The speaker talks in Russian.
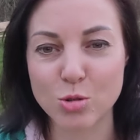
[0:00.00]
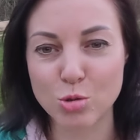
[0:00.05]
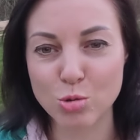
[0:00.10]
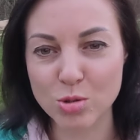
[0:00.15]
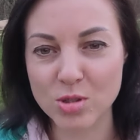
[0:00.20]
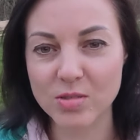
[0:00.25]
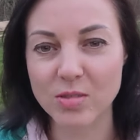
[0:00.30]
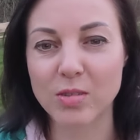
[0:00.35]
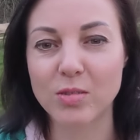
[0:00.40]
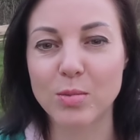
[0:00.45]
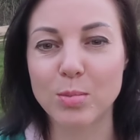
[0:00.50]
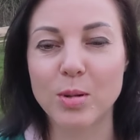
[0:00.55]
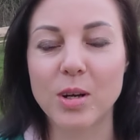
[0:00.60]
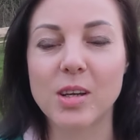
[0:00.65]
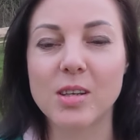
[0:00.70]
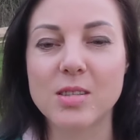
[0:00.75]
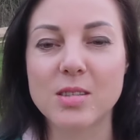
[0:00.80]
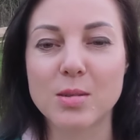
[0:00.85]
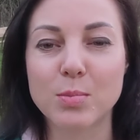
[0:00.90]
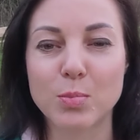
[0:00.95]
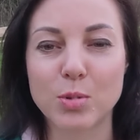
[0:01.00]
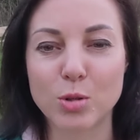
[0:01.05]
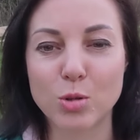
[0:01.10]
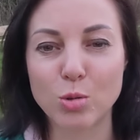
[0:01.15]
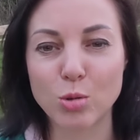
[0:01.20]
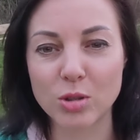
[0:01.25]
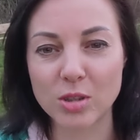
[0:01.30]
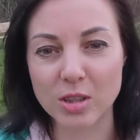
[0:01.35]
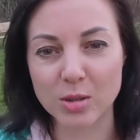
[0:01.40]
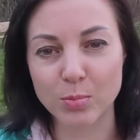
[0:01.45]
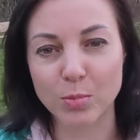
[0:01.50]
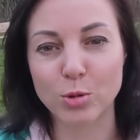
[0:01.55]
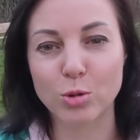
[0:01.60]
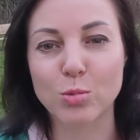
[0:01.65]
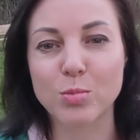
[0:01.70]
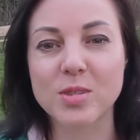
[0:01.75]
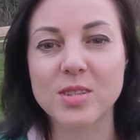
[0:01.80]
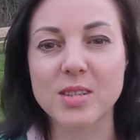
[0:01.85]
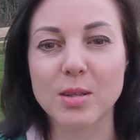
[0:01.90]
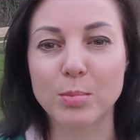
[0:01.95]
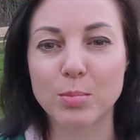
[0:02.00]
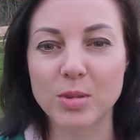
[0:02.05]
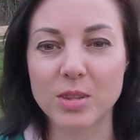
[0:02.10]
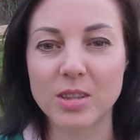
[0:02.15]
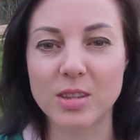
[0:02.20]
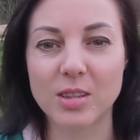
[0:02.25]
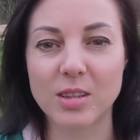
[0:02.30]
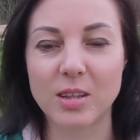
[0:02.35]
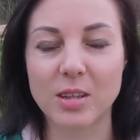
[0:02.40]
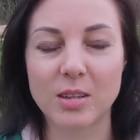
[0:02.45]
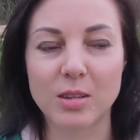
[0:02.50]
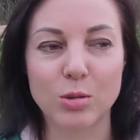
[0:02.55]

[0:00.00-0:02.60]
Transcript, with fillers: чувства вибрации приходят потом события,